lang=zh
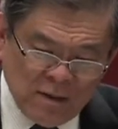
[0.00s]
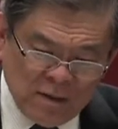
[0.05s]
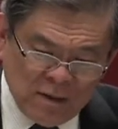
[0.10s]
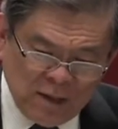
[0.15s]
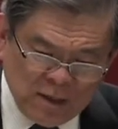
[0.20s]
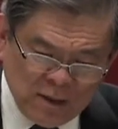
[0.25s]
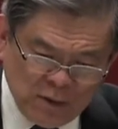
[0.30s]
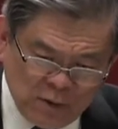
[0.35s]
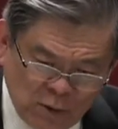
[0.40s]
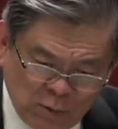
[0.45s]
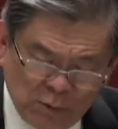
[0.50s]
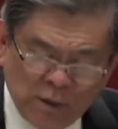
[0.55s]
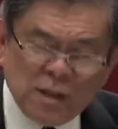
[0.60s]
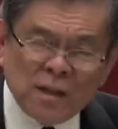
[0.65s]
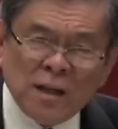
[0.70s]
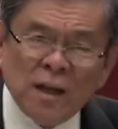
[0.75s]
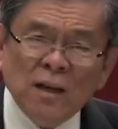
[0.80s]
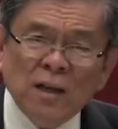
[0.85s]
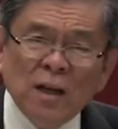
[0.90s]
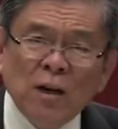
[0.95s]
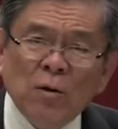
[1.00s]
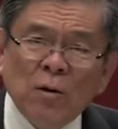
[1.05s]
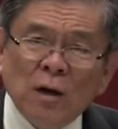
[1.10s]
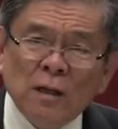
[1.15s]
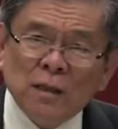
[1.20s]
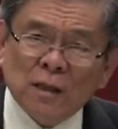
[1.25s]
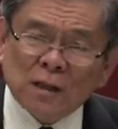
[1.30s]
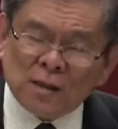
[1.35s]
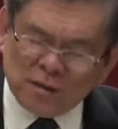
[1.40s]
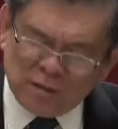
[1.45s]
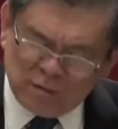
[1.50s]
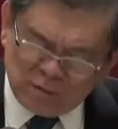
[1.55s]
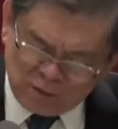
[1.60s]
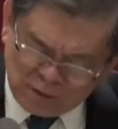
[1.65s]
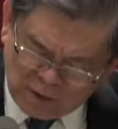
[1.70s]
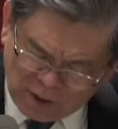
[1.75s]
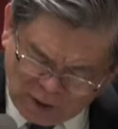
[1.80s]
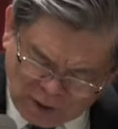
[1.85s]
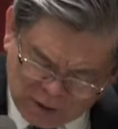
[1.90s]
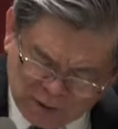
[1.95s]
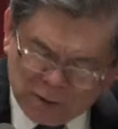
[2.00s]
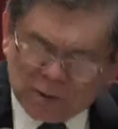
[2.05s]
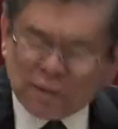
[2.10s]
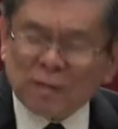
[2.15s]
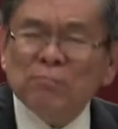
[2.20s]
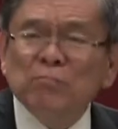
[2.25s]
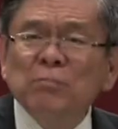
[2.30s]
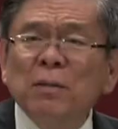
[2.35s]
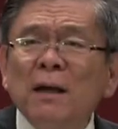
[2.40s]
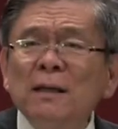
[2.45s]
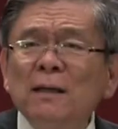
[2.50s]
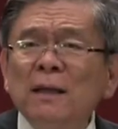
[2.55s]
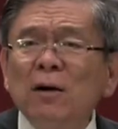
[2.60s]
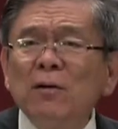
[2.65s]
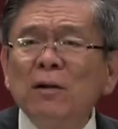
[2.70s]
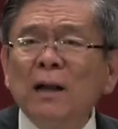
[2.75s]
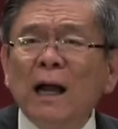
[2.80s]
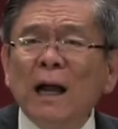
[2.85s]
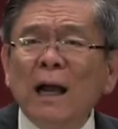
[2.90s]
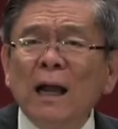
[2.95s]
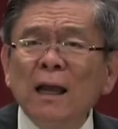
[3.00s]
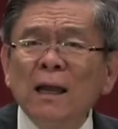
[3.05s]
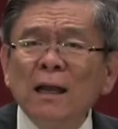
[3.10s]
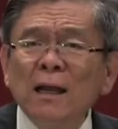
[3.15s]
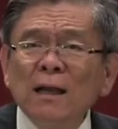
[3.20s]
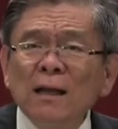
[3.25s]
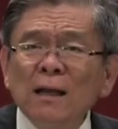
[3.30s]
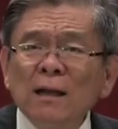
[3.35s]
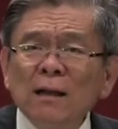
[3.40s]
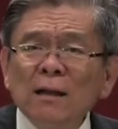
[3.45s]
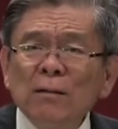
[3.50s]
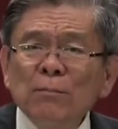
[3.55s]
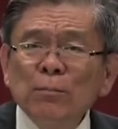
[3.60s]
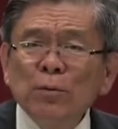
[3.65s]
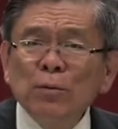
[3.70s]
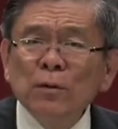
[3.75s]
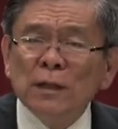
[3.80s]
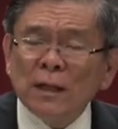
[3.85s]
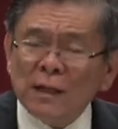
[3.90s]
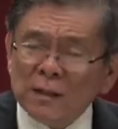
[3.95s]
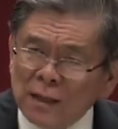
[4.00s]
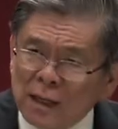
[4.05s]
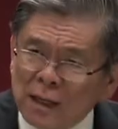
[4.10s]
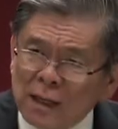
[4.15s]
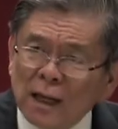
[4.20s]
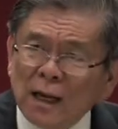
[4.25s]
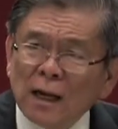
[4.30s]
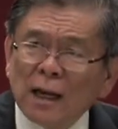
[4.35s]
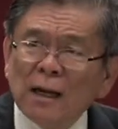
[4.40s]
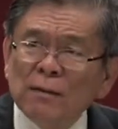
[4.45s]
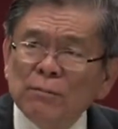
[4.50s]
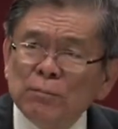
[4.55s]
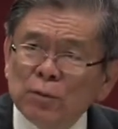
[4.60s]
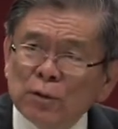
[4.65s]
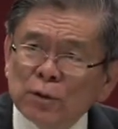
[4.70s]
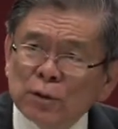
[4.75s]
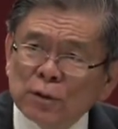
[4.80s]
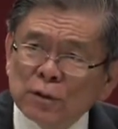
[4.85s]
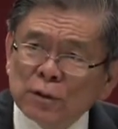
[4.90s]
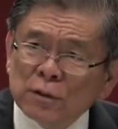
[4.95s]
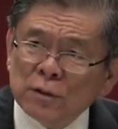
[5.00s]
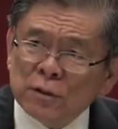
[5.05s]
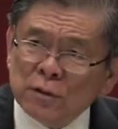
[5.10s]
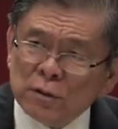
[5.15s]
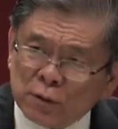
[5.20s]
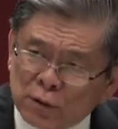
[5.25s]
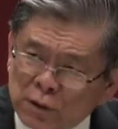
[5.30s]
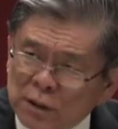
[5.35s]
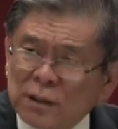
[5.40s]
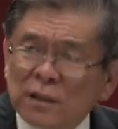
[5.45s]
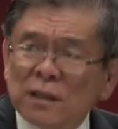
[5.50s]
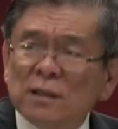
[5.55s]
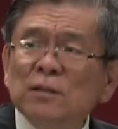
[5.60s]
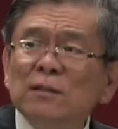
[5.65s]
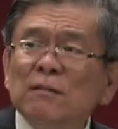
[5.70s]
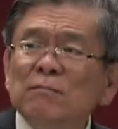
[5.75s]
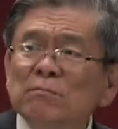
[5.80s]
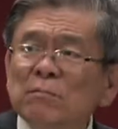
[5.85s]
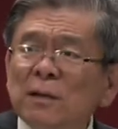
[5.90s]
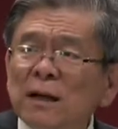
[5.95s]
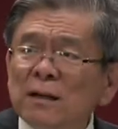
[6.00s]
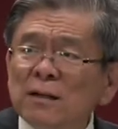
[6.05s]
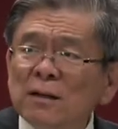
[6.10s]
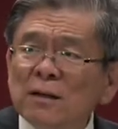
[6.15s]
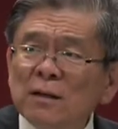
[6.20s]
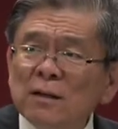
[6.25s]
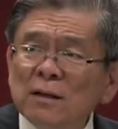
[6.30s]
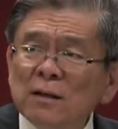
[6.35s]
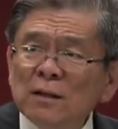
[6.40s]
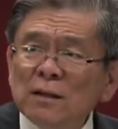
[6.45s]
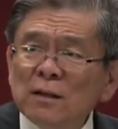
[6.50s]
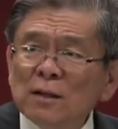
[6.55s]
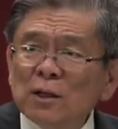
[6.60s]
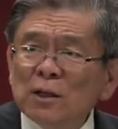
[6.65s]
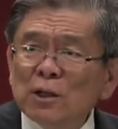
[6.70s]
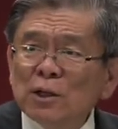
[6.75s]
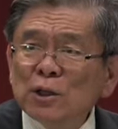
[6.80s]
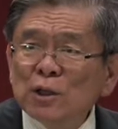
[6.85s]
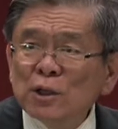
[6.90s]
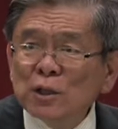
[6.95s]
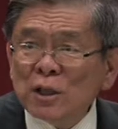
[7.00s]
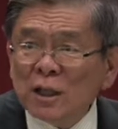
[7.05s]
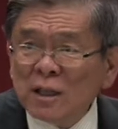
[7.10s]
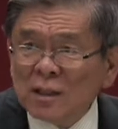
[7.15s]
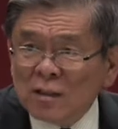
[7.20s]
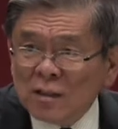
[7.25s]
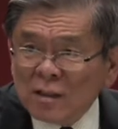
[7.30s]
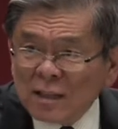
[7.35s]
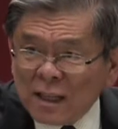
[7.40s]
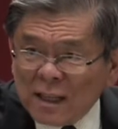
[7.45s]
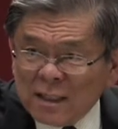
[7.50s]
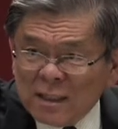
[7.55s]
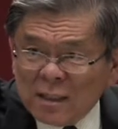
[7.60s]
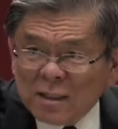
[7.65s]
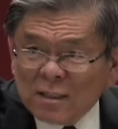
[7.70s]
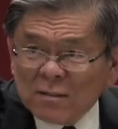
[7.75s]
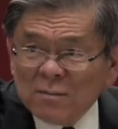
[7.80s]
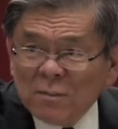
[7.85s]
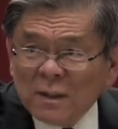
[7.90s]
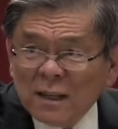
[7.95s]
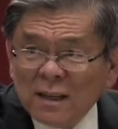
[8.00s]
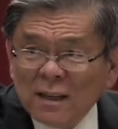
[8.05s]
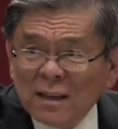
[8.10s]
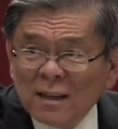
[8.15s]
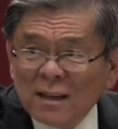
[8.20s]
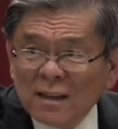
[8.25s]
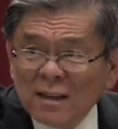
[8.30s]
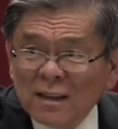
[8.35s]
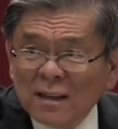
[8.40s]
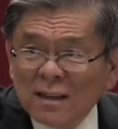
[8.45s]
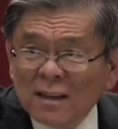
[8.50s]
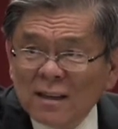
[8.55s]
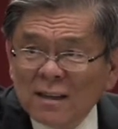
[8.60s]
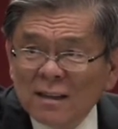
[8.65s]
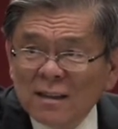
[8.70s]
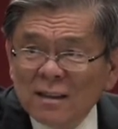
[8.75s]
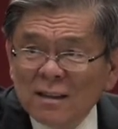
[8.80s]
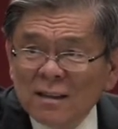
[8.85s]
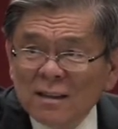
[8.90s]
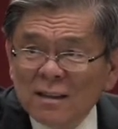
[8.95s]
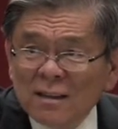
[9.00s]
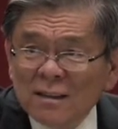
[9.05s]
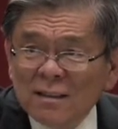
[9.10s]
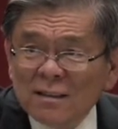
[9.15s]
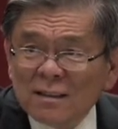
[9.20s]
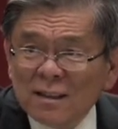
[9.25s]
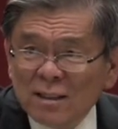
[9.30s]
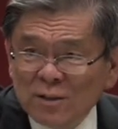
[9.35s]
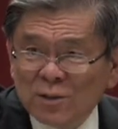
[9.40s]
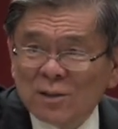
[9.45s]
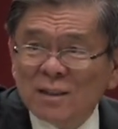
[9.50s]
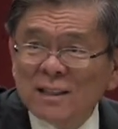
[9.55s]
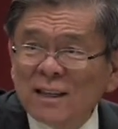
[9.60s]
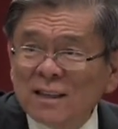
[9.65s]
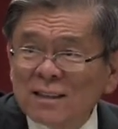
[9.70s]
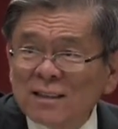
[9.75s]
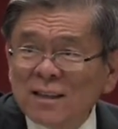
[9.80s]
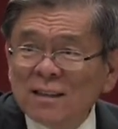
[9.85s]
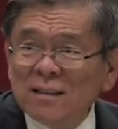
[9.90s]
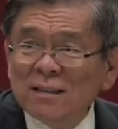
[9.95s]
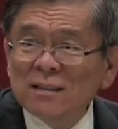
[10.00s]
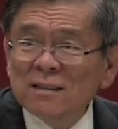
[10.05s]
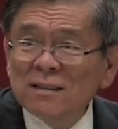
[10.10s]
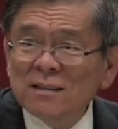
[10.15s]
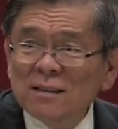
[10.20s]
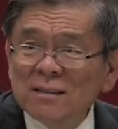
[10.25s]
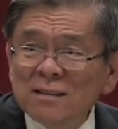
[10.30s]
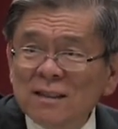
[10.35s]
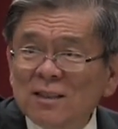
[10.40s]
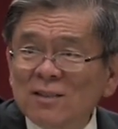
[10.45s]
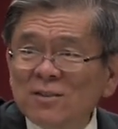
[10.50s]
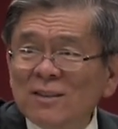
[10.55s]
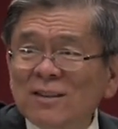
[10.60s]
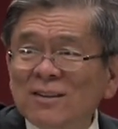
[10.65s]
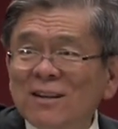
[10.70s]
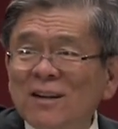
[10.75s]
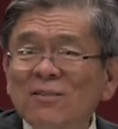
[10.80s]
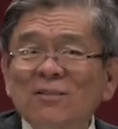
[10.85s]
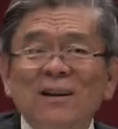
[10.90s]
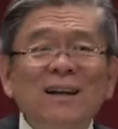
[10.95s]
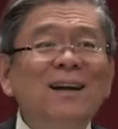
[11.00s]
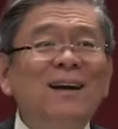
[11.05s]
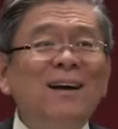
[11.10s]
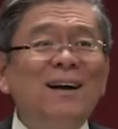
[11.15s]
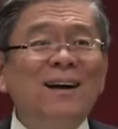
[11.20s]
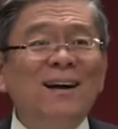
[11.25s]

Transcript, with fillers: 但是有一天，耶和华的更大的审判要来。不过那一天他来不是执行审判，是承担审判。在十字架上低头祷告完了，